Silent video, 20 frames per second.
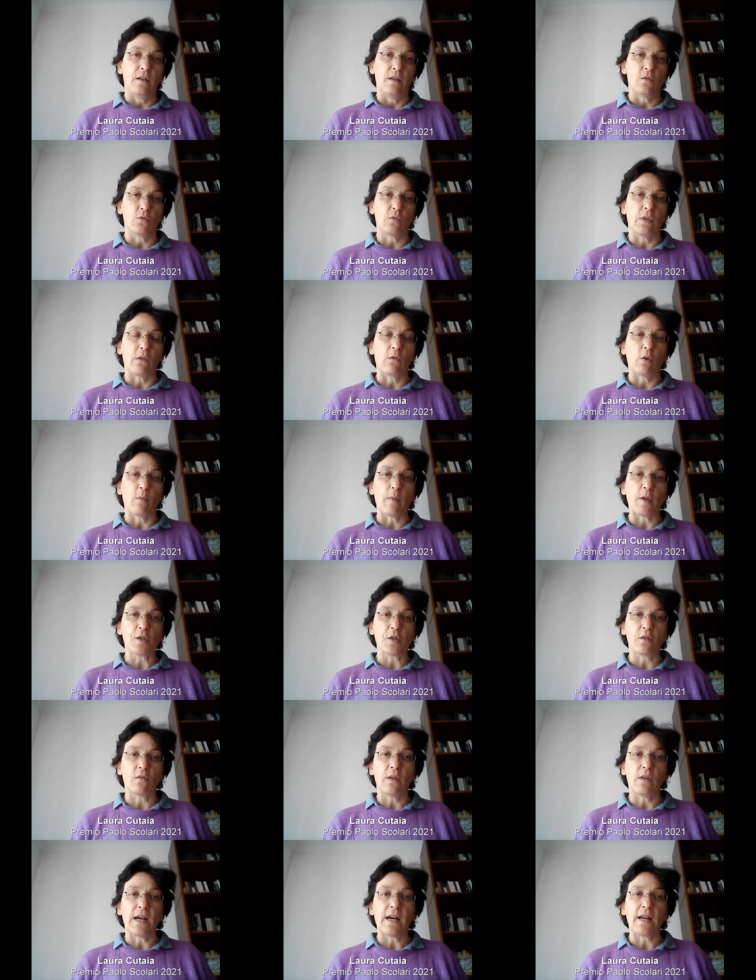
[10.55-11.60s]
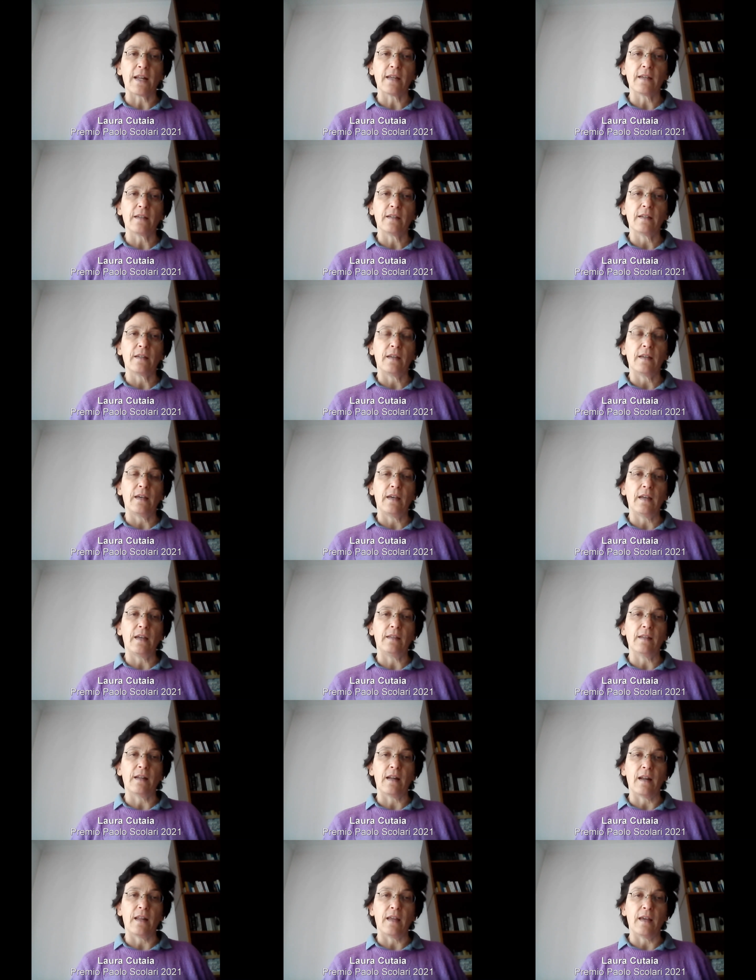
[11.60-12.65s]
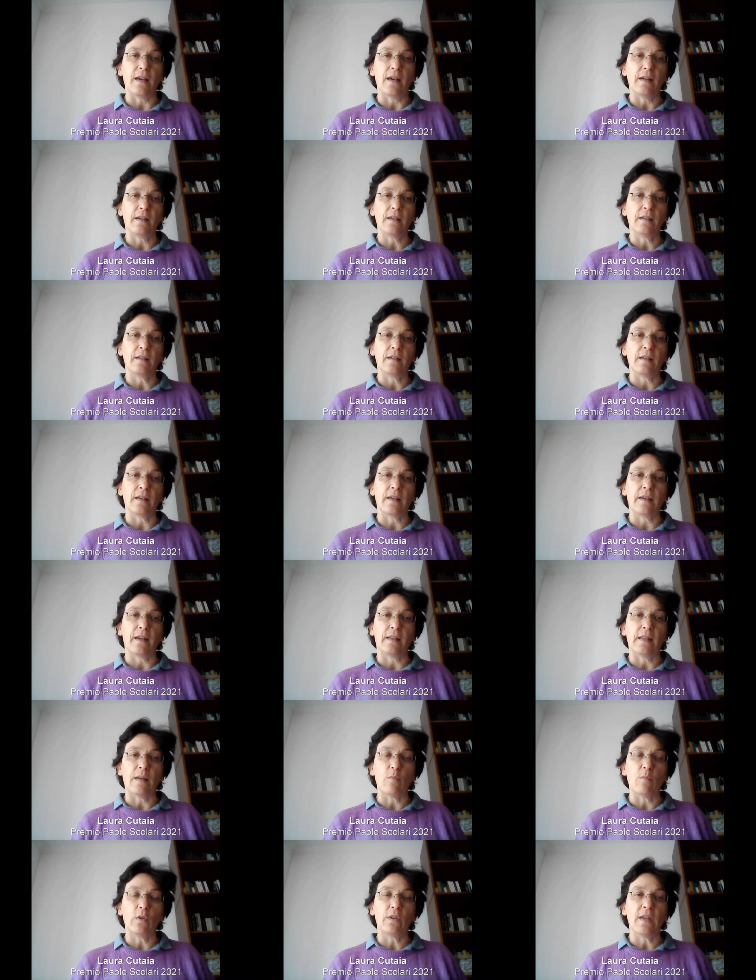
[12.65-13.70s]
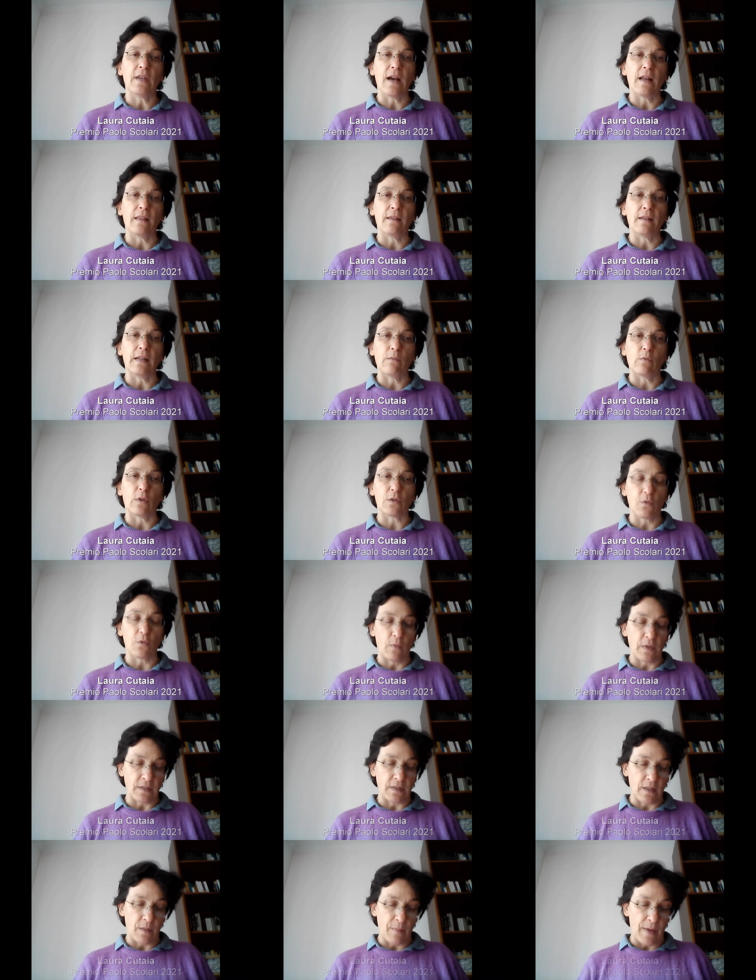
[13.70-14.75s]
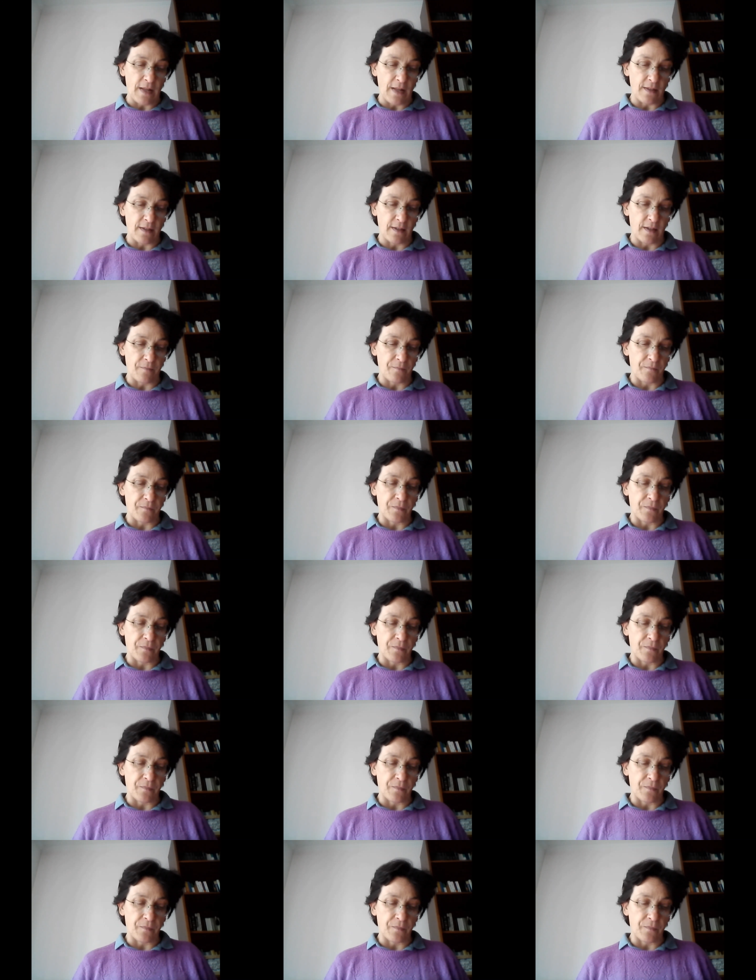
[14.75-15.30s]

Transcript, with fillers: sull'economia circolare e dell'Enea che da molti anni lavora su queste tematiche.